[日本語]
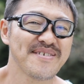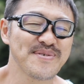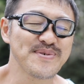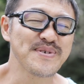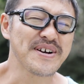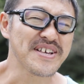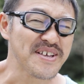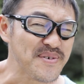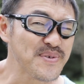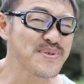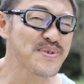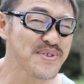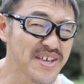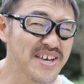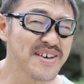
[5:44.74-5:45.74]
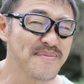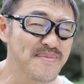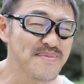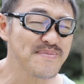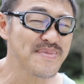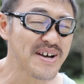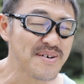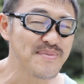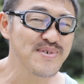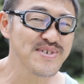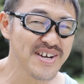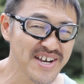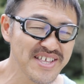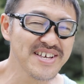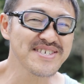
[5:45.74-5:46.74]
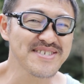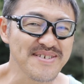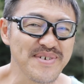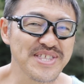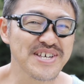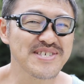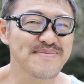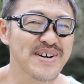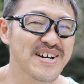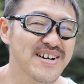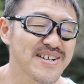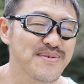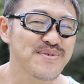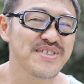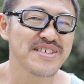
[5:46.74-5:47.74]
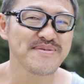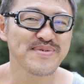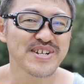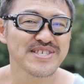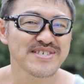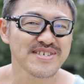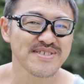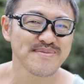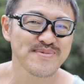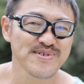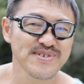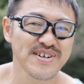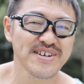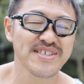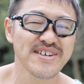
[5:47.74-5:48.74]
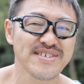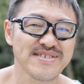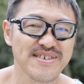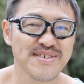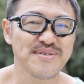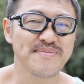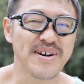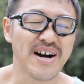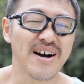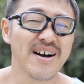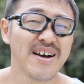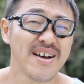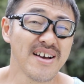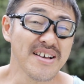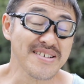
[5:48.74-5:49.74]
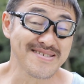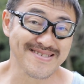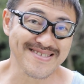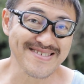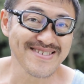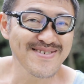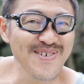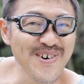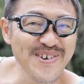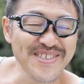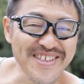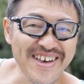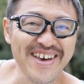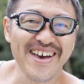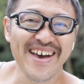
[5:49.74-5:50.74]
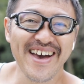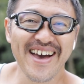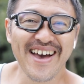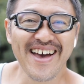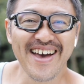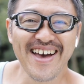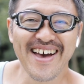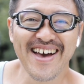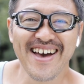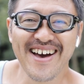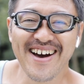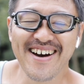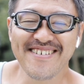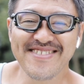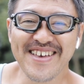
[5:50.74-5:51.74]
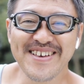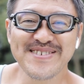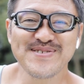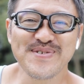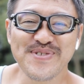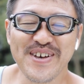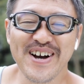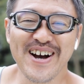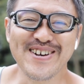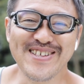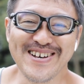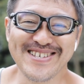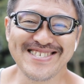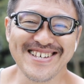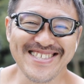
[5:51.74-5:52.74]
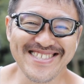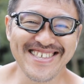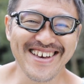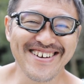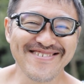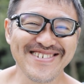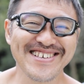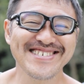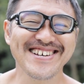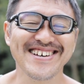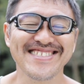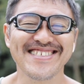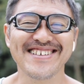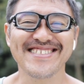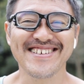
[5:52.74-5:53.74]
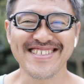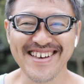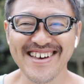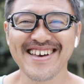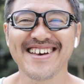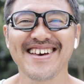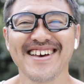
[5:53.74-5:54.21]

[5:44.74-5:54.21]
というわけで、本当ね、なんか申し訳ないですね。私ばっかりこんなにもらっちゃって申し訳ないですけど、まあ、すんごいね、テンション高くなっちゃって嬉しかったんでね、